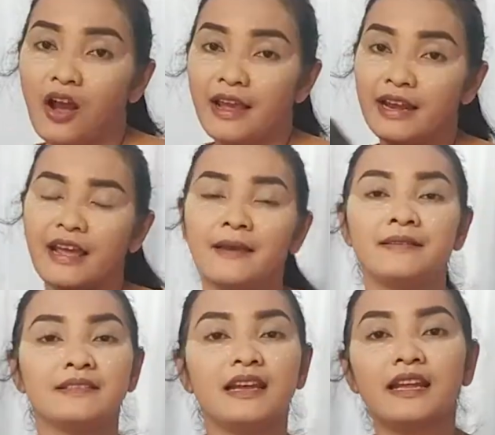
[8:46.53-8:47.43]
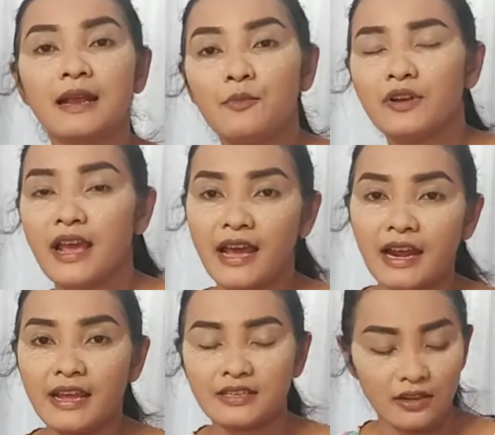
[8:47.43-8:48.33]
Oke okay deh, jadi
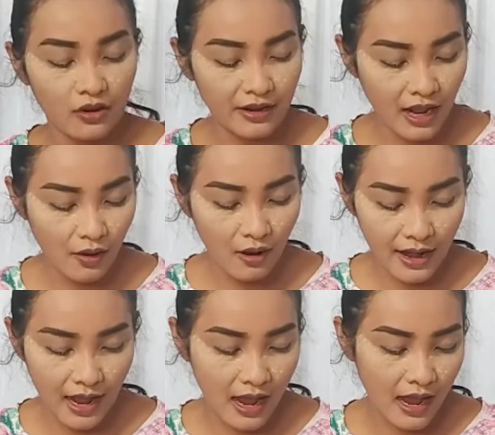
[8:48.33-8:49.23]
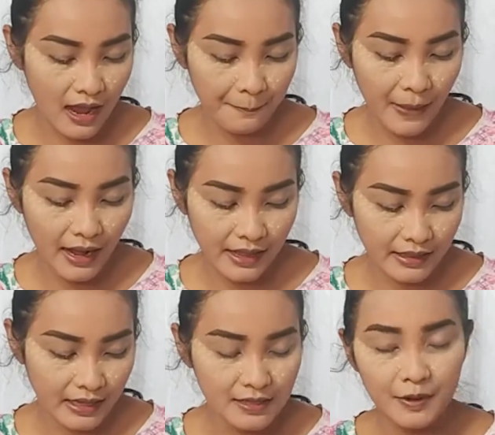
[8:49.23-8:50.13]
kemudian eyeshadownya aku ada palet
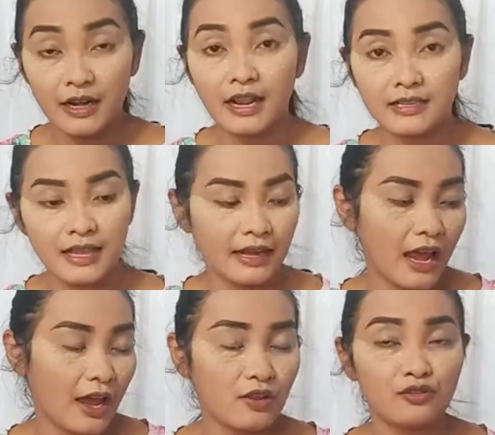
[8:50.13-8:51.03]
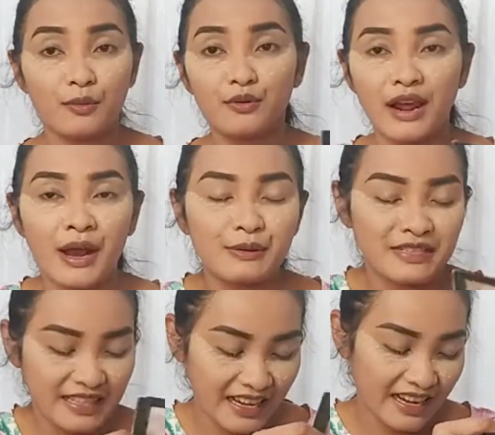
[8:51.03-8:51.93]
ini sebenarnya dari Sari Ayu cuma udah aku
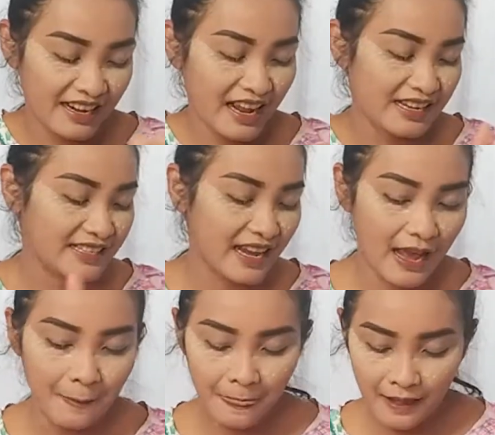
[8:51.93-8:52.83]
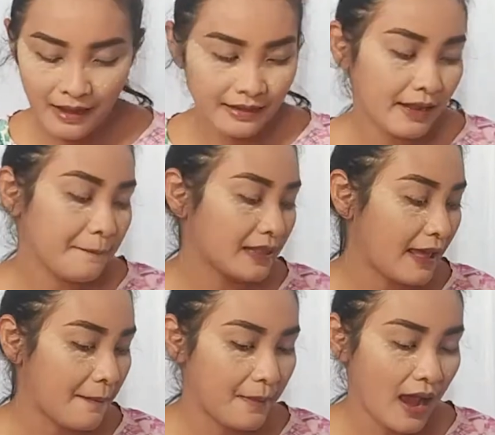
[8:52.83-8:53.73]
stikerin aja. Ini yang
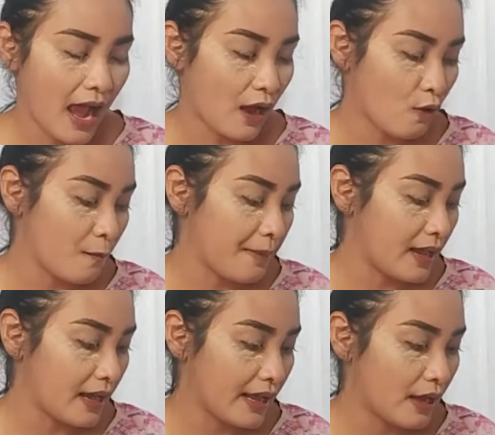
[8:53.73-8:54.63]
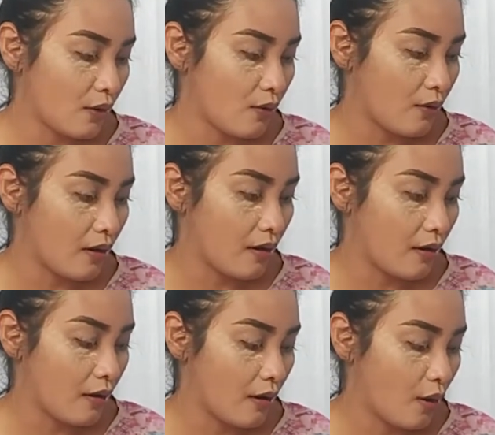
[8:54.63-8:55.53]
pertama aku pilih
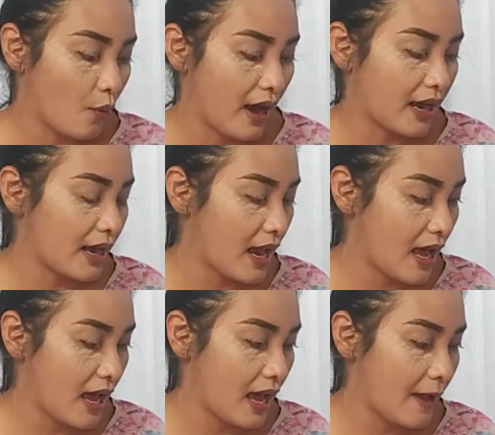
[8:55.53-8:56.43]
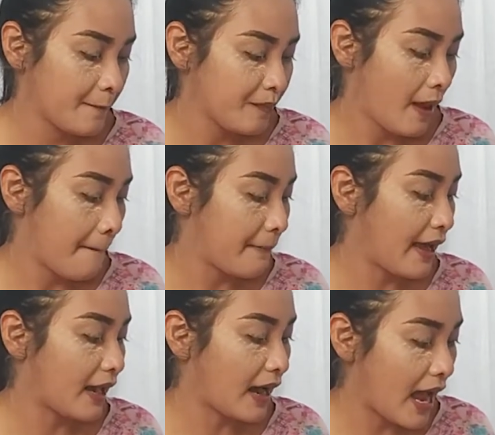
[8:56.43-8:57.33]
uh, warna
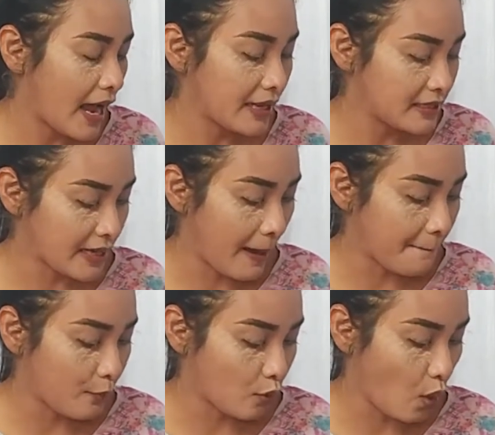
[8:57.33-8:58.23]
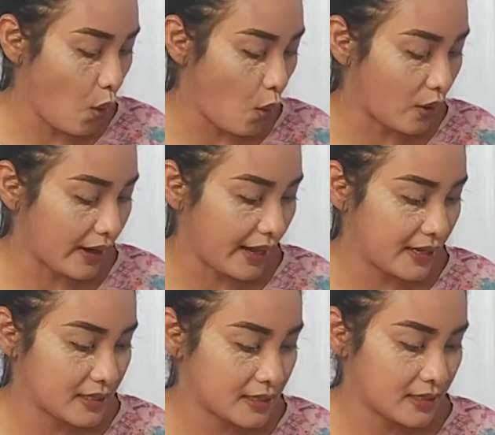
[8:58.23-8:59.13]
merah campur
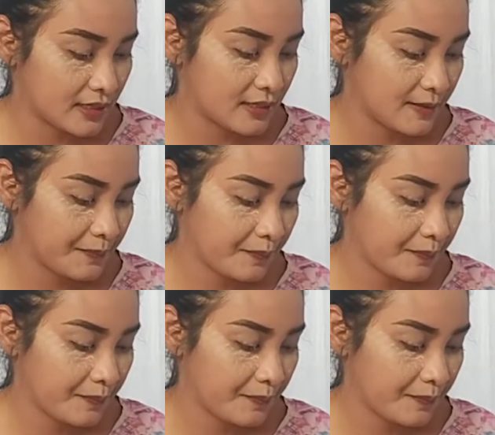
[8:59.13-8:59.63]
orange.